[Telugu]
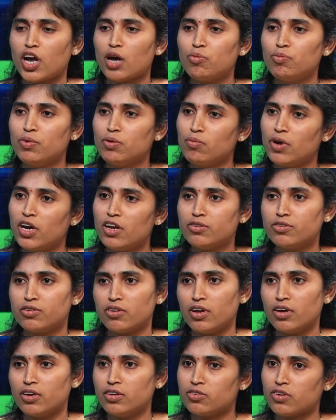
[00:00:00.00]
షాపింగ్ మాల్స్
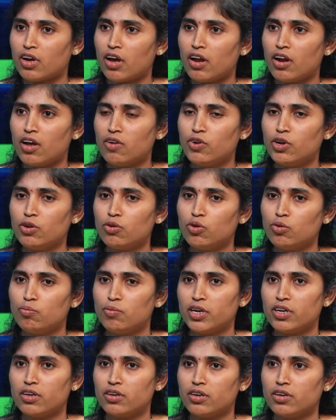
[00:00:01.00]
లా చాలా వరకు
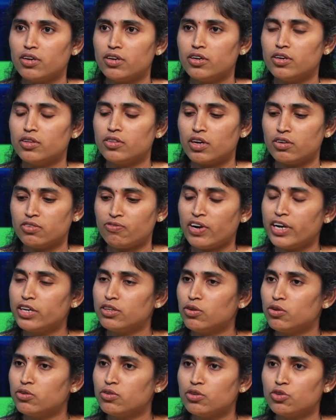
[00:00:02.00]
మనకి ఇంత ఫైవ్
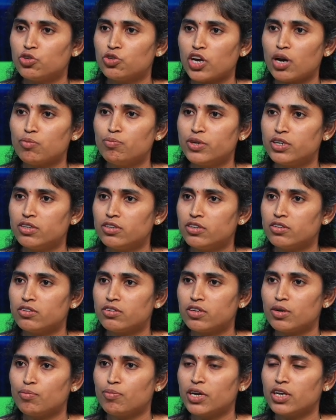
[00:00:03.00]
థౌసండ్ షాపింగ్
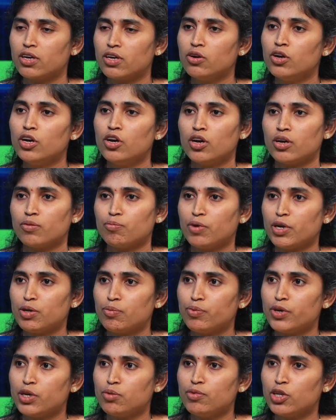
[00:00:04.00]
చేస్తే మన మన
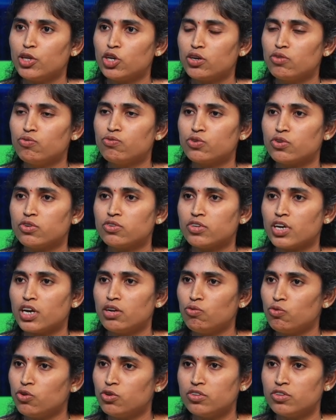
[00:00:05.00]
పేరు మీద గిఫ్ట్స్
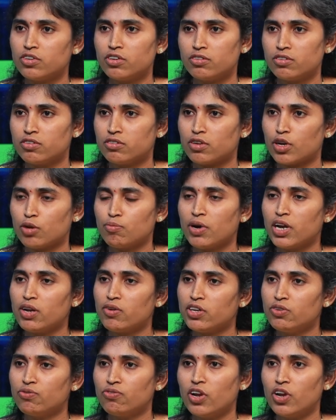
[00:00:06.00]
వస్తాయని ఓచర్స్ ఇస్తారు
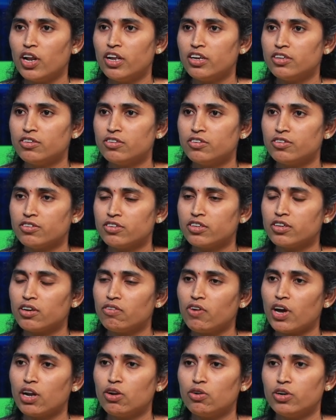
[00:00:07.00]
మనం అది ఫిల్ చేసి
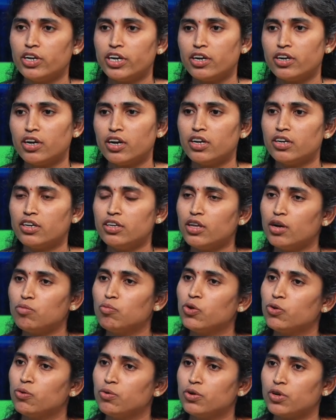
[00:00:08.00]
ఇచ్చినాక వాళ్ళు డేటా అనేది
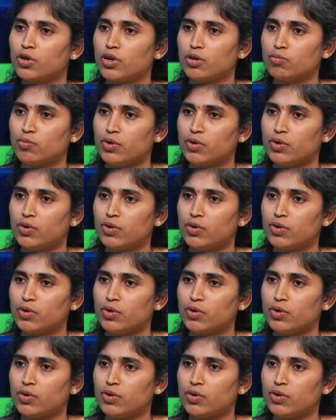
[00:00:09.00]
అమ్ముకుంటారు